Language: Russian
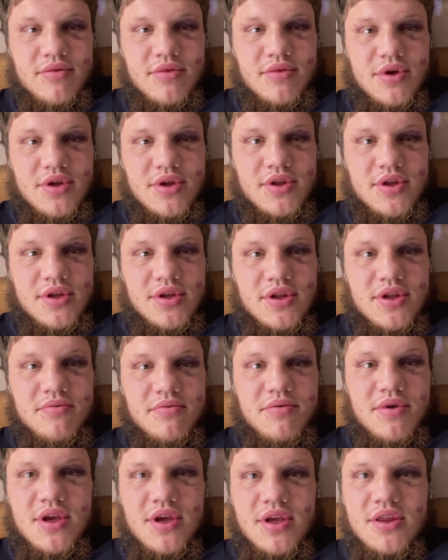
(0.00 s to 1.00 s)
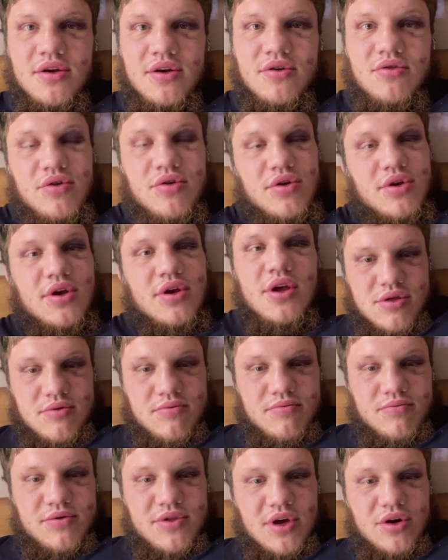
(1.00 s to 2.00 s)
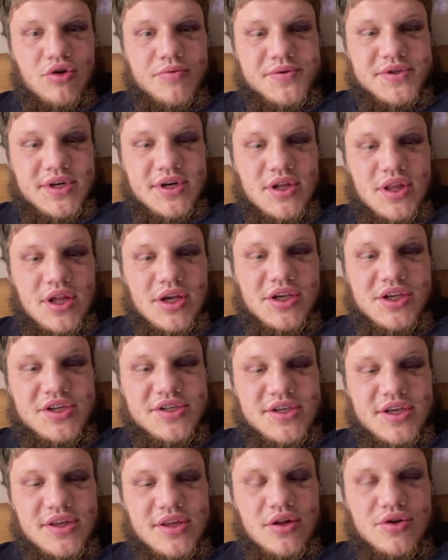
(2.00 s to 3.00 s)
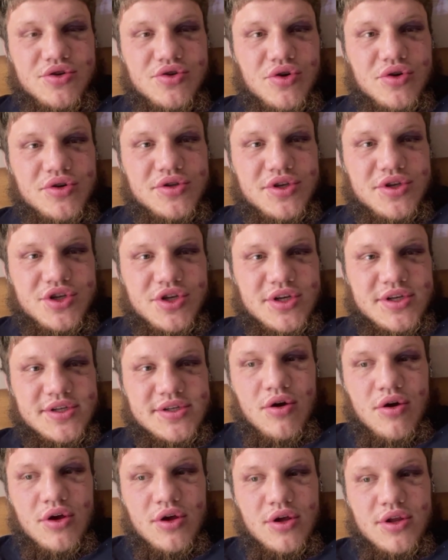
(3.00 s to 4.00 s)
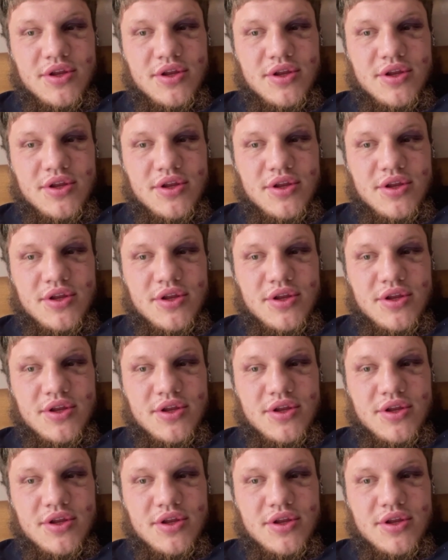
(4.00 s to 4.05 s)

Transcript: Это для меня такой, такой психологический толчок сейчас.